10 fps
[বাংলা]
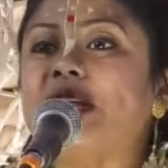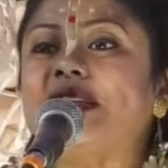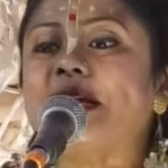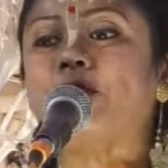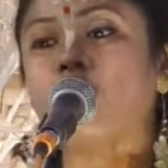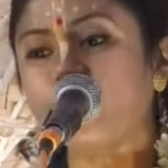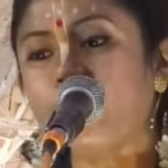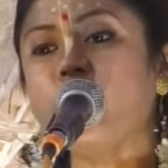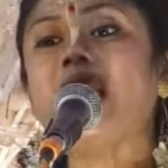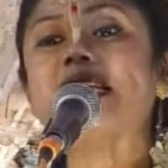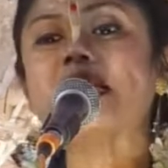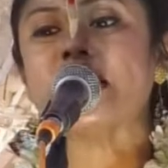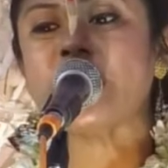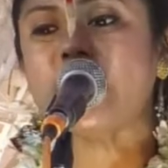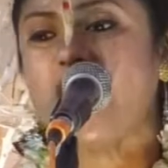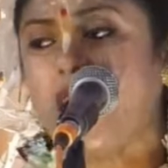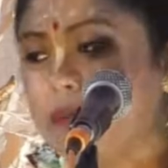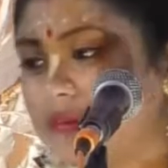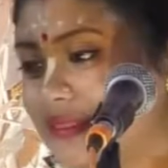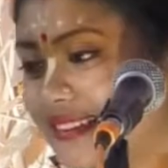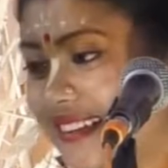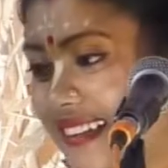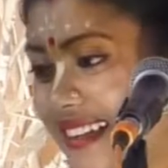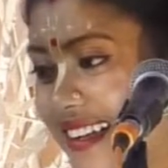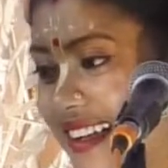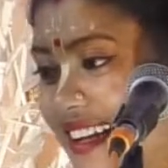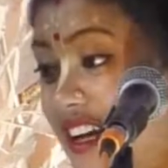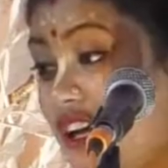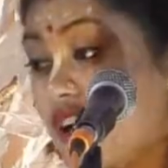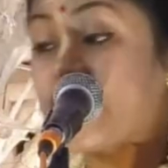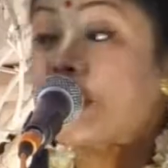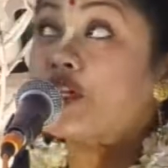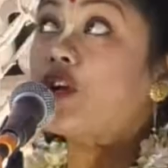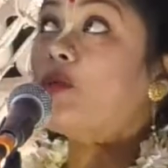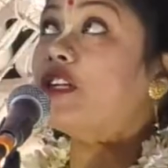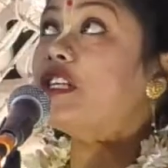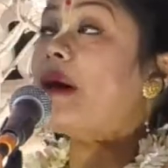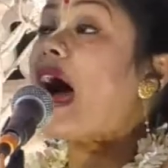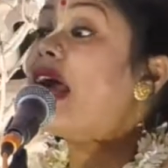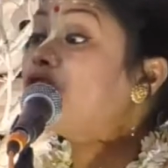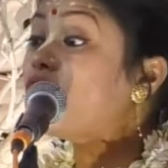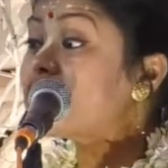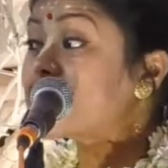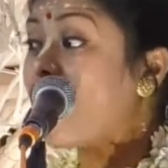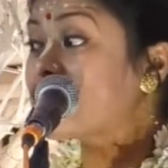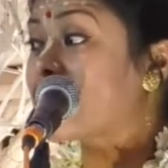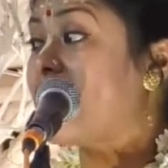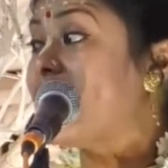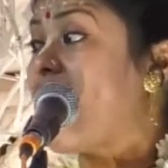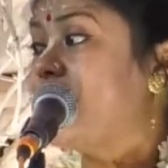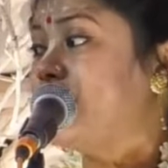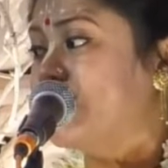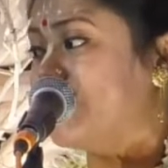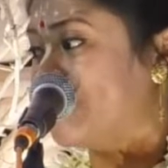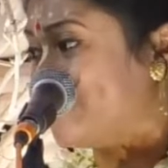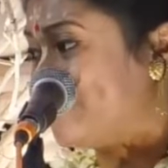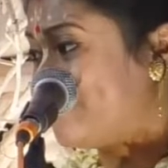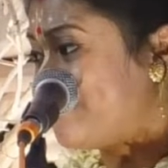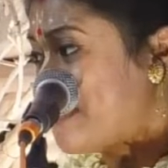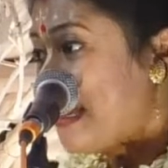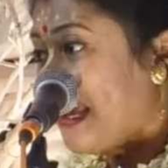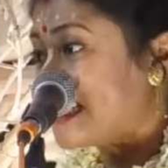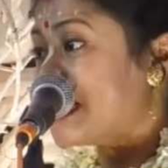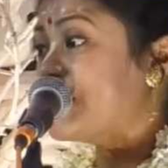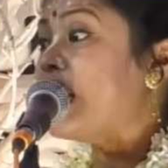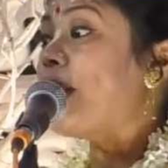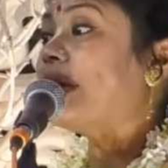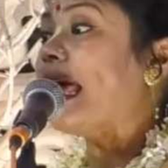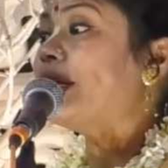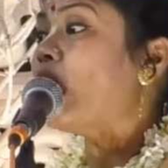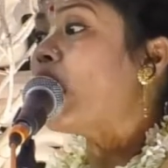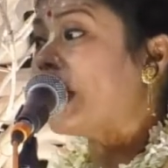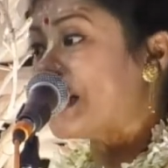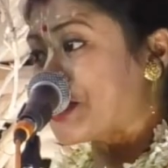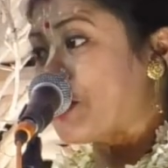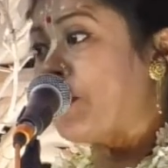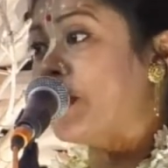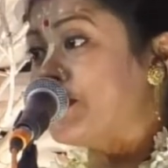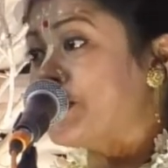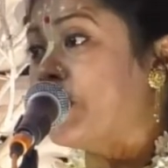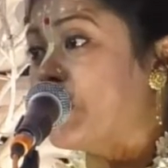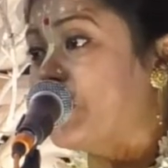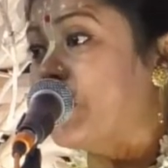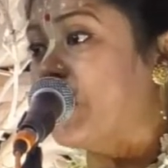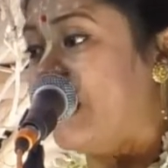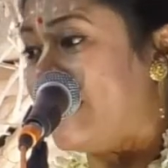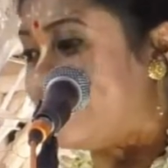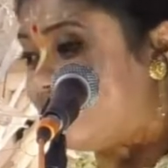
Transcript: বৃত্তি করব বলে এসেছিলাম কৃষ্ণ ভজিবার তোর সংসারে আইনু এসেছিলাম কেন কৃষ্ণ ভজন করব বলে